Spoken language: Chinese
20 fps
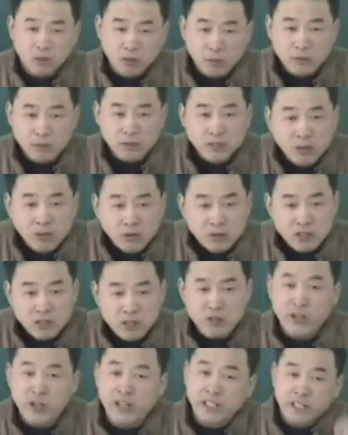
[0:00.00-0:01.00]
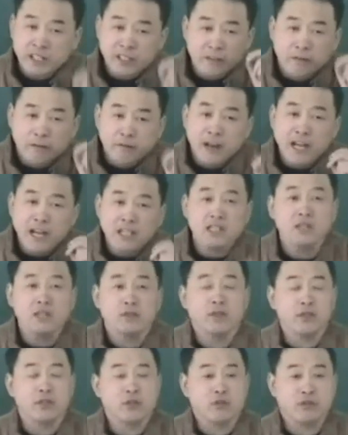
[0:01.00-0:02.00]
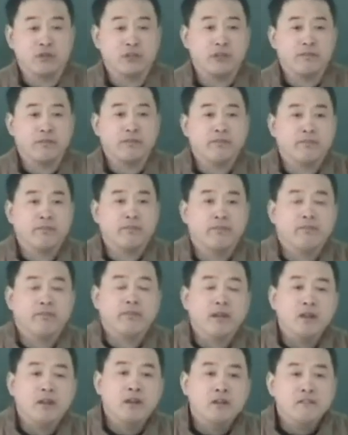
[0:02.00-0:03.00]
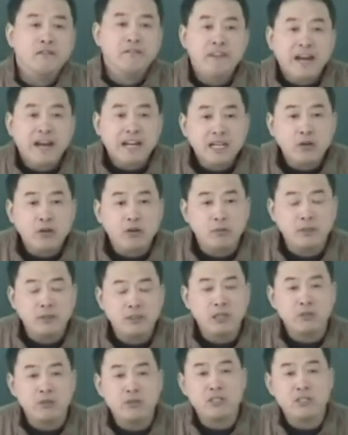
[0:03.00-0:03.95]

我们都是选的以发热为主的。发热我们